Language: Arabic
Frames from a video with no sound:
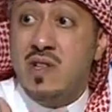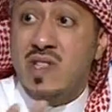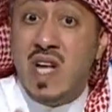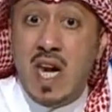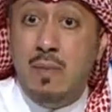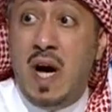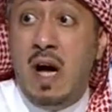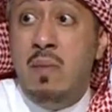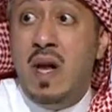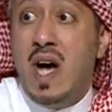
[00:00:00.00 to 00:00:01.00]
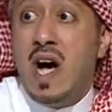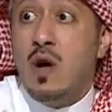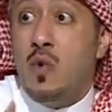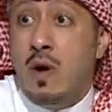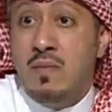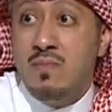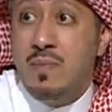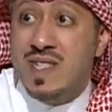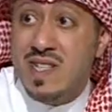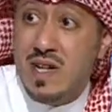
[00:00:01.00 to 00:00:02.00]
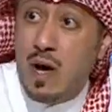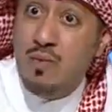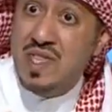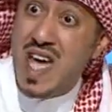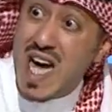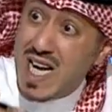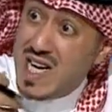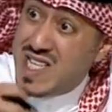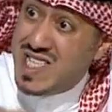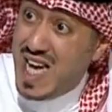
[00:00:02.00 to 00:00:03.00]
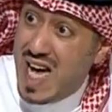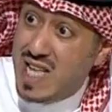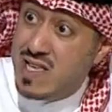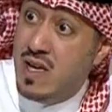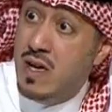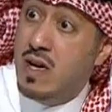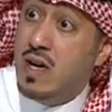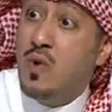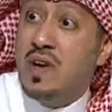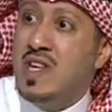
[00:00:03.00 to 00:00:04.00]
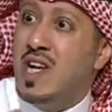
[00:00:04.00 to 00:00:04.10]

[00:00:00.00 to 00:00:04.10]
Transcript: تتطلب عمل أقوى من بطن أو من داخل الاتحاد يوريني